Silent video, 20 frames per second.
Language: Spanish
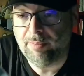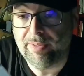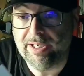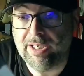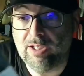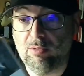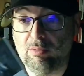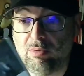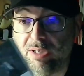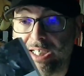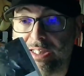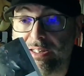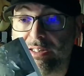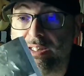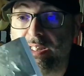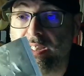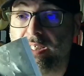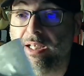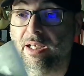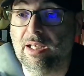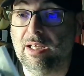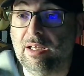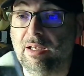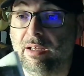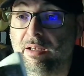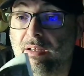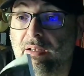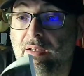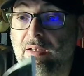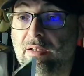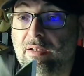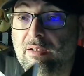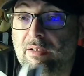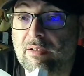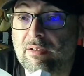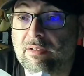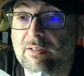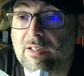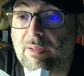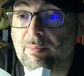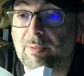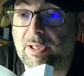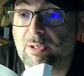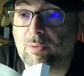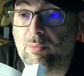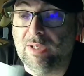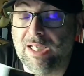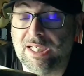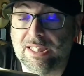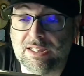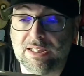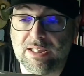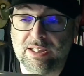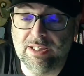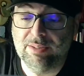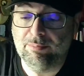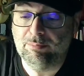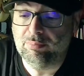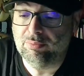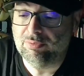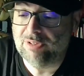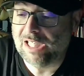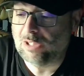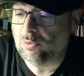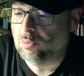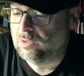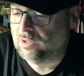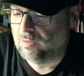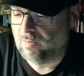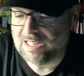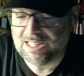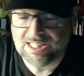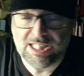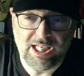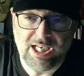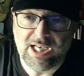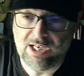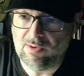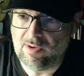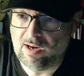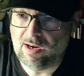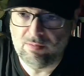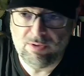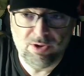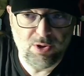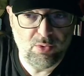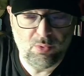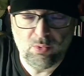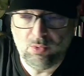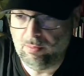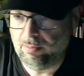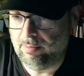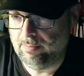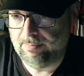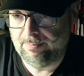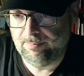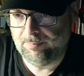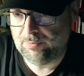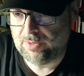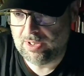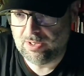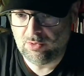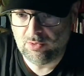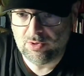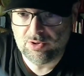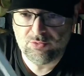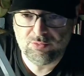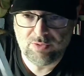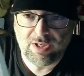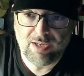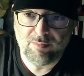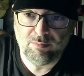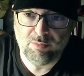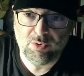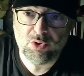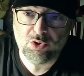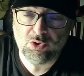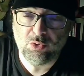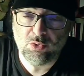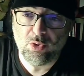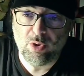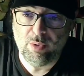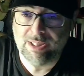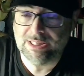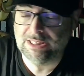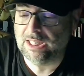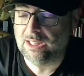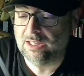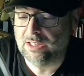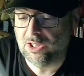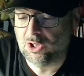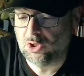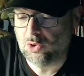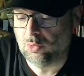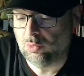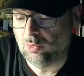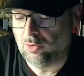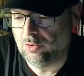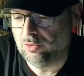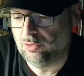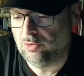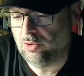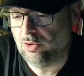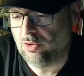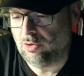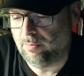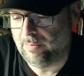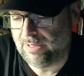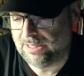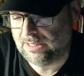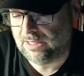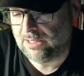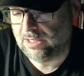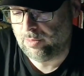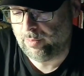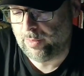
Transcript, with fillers: películas de, películas, eh, pues las últimas que llegaron al videoclub. Entonces es un estudio bastante chulo, ¿no? Y con bastantes